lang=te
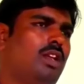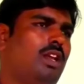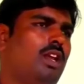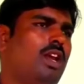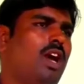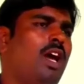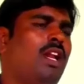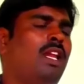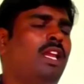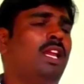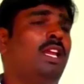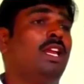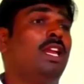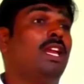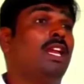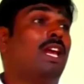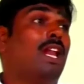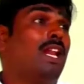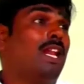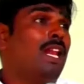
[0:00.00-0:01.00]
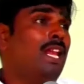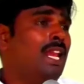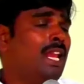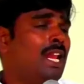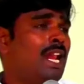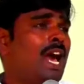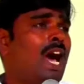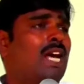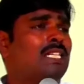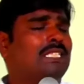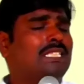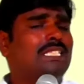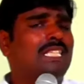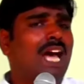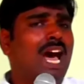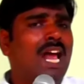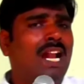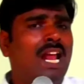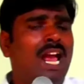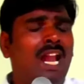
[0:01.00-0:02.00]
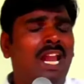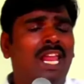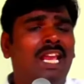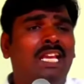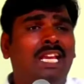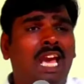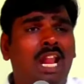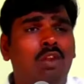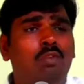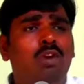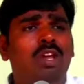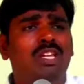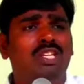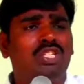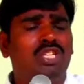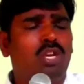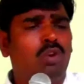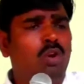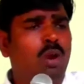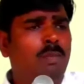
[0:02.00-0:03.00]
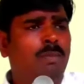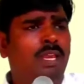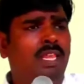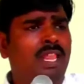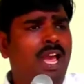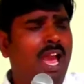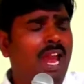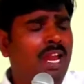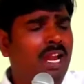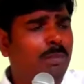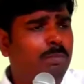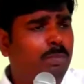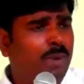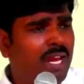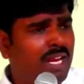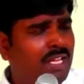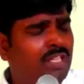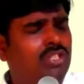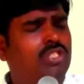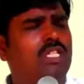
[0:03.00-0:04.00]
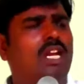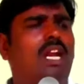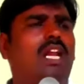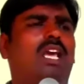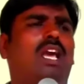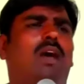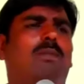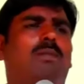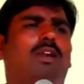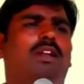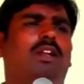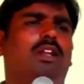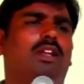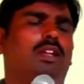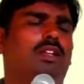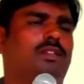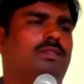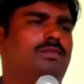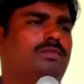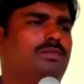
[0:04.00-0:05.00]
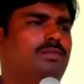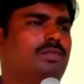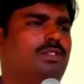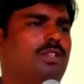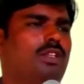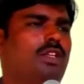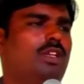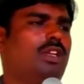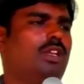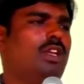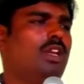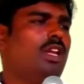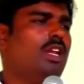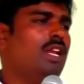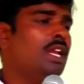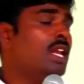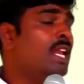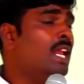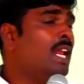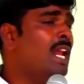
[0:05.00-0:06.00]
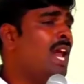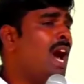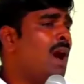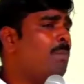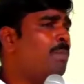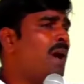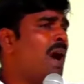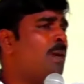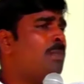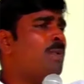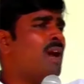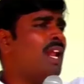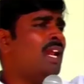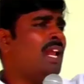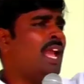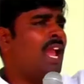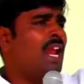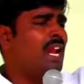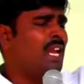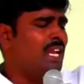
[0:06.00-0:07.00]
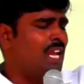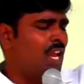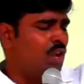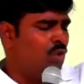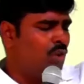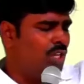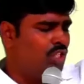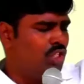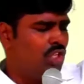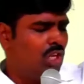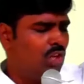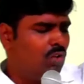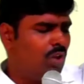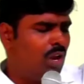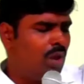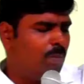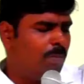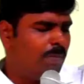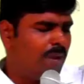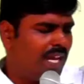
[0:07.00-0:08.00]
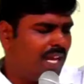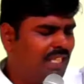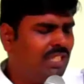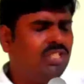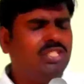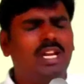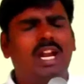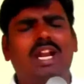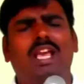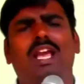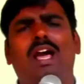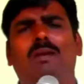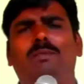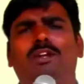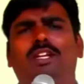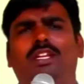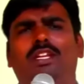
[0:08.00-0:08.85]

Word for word: కానీ నీ నా స్థానాన్ని కలువరి శిలువ మీద ఆయన భరించాడు కాబట్టి నీ నా పాపాన్ని ఆయన కలువరి శిలువలో భరించాడు కాబట్టి